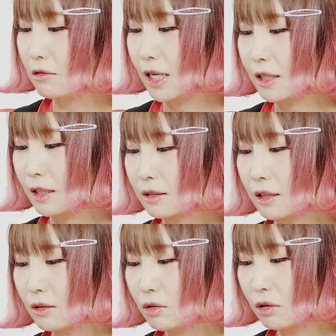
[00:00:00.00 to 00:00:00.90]
のなんです
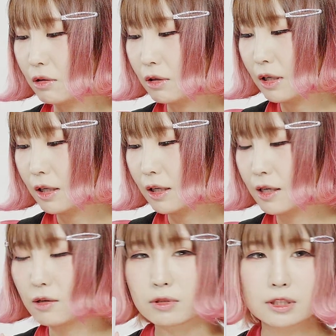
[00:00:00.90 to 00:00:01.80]
けど、
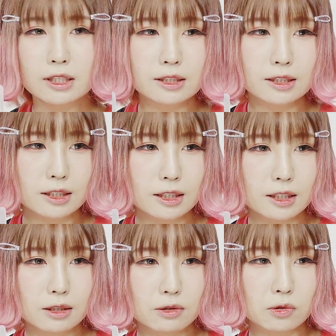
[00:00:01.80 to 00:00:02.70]
え私
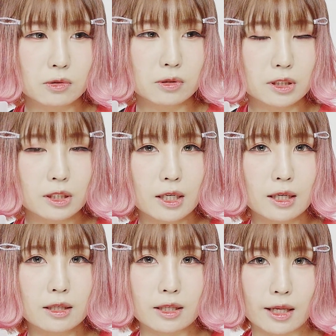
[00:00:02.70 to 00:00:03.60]
今年に
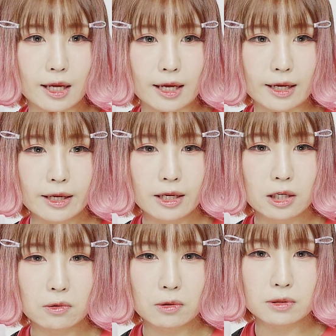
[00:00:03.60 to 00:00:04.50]
入って
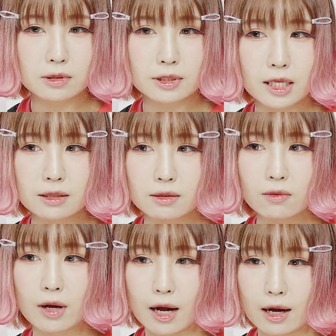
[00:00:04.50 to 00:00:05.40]
骨折
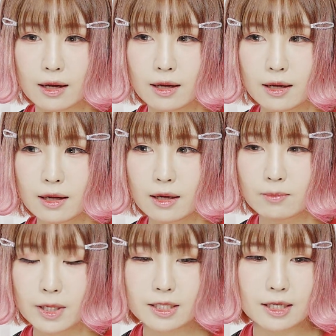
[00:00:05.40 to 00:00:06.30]
とか
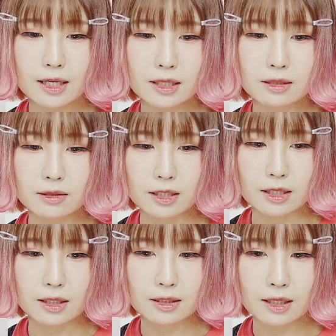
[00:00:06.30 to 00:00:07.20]
まあ、1ヶ月
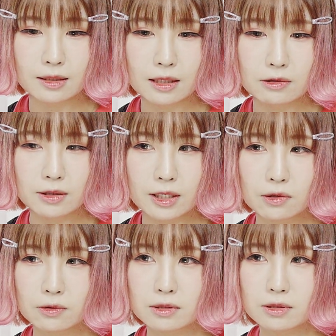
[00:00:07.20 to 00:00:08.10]
にサンダルが
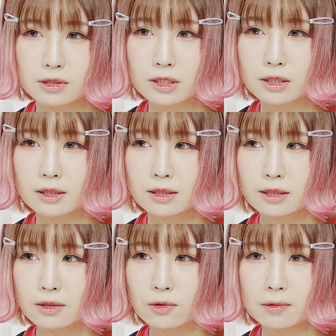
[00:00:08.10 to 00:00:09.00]
4つ
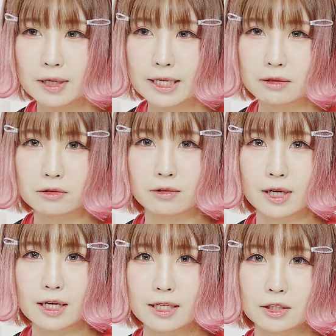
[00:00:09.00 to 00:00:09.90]
壊れると
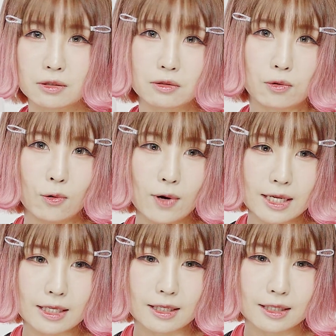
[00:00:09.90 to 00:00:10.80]
かなんかちょっと怖
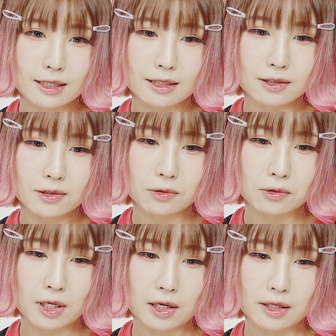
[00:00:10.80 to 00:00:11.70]
いこ
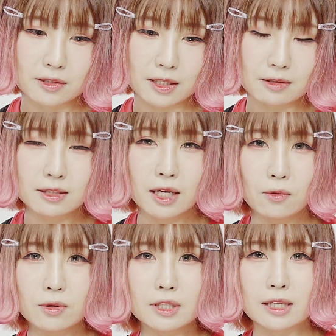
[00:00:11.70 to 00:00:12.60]
とがたく
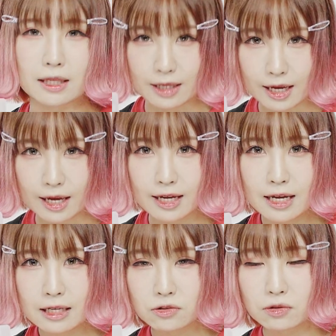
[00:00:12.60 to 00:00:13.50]
さん起きてて
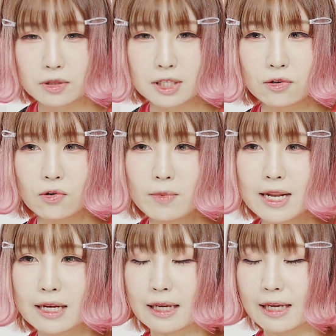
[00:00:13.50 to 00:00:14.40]
ちょっと清め
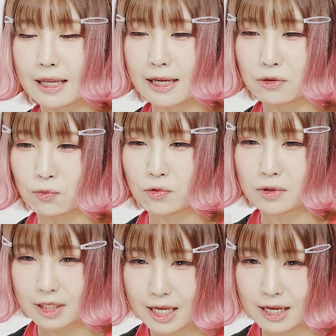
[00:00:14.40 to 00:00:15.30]
なきゃいけないと思っ
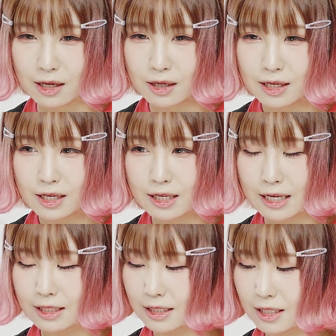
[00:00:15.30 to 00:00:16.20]
てえ
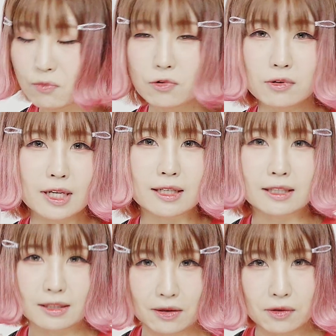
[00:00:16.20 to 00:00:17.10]
買ったものなん
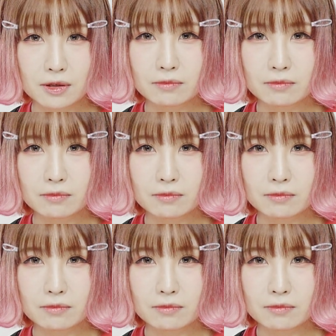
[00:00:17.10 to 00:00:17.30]
ですよ。